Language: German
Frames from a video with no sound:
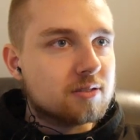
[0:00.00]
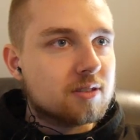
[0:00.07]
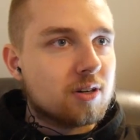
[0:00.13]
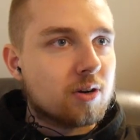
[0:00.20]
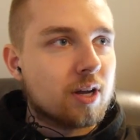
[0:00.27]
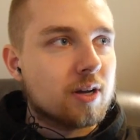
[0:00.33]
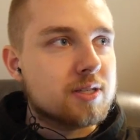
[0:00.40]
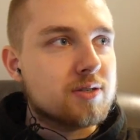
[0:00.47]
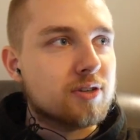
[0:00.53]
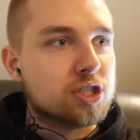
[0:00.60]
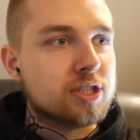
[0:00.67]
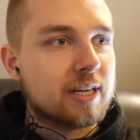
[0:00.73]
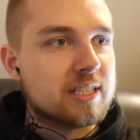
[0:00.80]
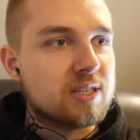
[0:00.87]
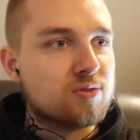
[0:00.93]
Okay, und sie
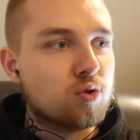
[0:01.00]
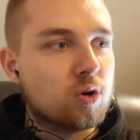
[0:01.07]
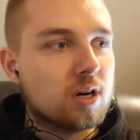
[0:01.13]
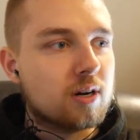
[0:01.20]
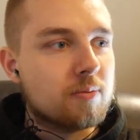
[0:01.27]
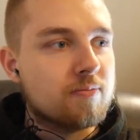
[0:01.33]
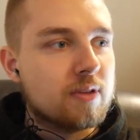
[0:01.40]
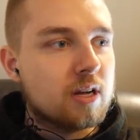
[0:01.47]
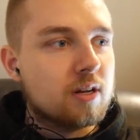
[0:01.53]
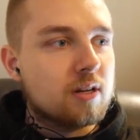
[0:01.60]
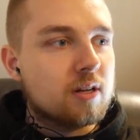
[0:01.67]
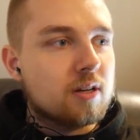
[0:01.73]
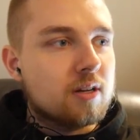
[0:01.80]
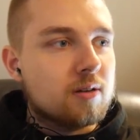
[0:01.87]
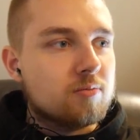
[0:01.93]
verstecken sich vor,
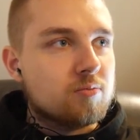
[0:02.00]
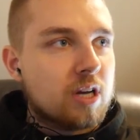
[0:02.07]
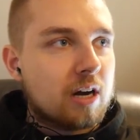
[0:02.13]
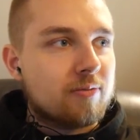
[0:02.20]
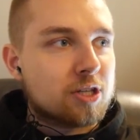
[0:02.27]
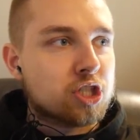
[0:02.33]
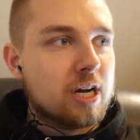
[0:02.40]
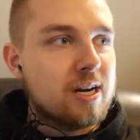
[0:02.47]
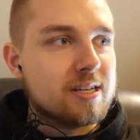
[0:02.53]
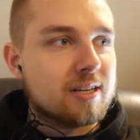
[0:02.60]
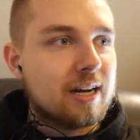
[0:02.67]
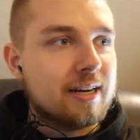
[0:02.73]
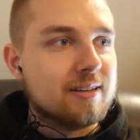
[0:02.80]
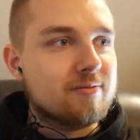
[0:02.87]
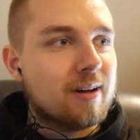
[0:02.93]
ja, wahrscheinlich,
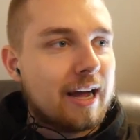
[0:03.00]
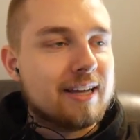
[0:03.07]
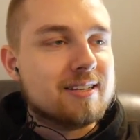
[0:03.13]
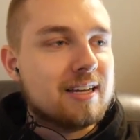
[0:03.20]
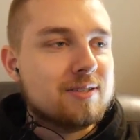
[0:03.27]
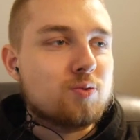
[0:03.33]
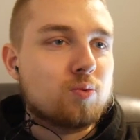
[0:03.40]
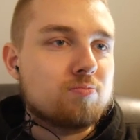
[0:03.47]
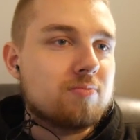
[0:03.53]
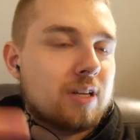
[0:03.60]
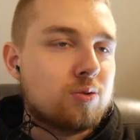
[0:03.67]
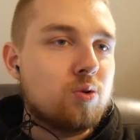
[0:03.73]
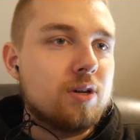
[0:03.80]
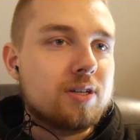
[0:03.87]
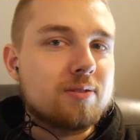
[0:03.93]
also
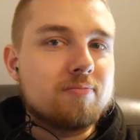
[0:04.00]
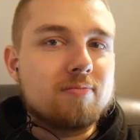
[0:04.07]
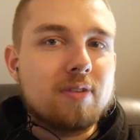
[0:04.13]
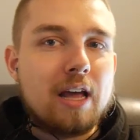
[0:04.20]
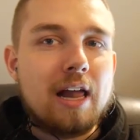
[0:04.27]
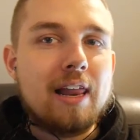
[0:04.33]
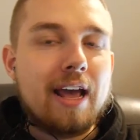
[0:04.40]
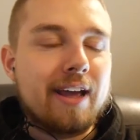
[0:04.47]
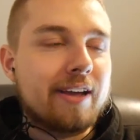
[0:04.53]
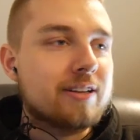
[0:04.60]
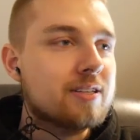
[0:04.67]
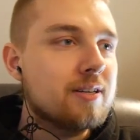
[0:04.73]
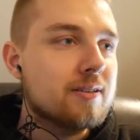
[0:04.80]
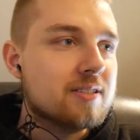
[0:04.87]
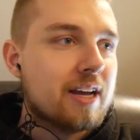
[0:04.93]
natürlich
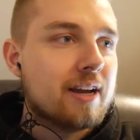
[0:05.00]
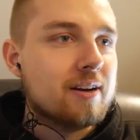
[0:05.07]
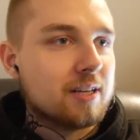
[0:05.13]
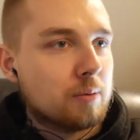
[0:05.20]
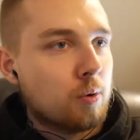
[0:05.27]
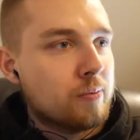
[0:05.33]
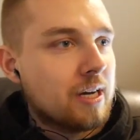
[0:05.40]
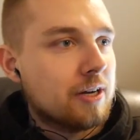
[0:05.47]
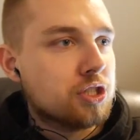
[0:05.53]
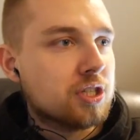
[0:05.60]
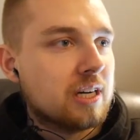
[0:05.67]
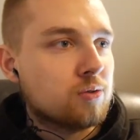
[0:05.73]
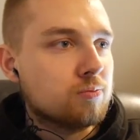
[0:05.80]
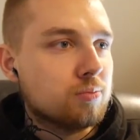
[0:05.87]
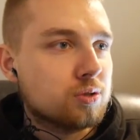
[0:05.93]
LAAT ist eigentlich republikanische
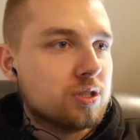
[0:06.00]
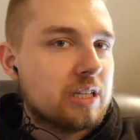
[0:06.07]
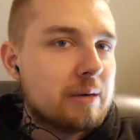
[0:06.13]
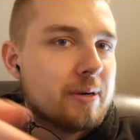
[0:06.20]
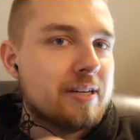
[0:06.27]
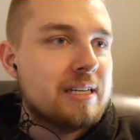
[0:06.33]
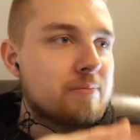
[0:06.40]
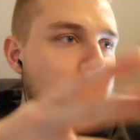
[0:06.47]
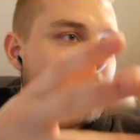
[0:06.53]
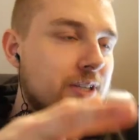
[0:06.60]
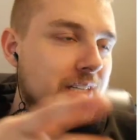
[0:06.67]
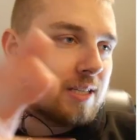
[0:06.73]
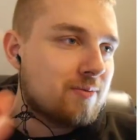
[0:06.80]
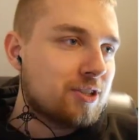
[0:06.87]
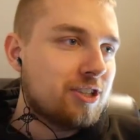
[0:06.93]
Kanonenboote, aber in dem
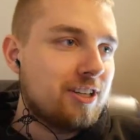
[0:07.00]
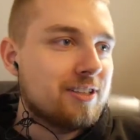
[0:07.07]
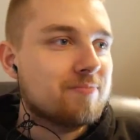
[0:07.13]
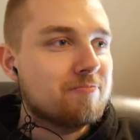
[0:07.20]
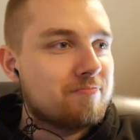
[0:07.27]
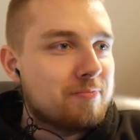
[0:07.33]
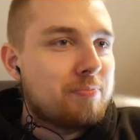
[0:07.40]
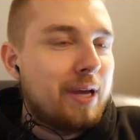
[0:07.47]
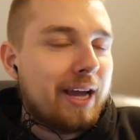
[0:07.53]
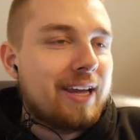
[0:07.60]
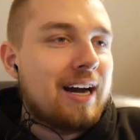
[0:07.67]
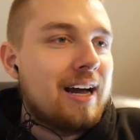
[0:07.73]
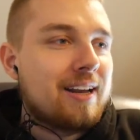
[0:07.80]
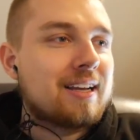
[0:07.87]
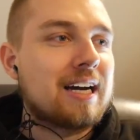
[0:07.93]
Kontext ist es wahrscheinlich
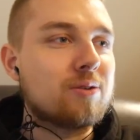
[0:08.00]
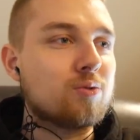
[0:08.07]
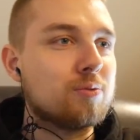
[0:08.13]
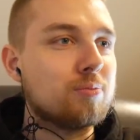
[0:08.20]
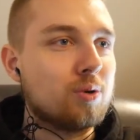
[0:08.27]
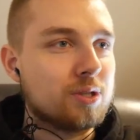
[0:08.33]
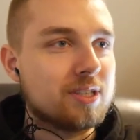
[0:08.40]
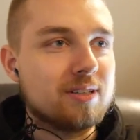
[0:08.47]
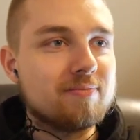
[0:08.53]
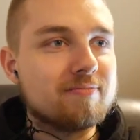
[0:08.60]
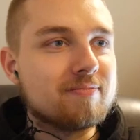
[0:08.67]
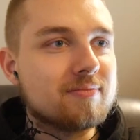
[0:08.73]
imperiale Kanonenboote.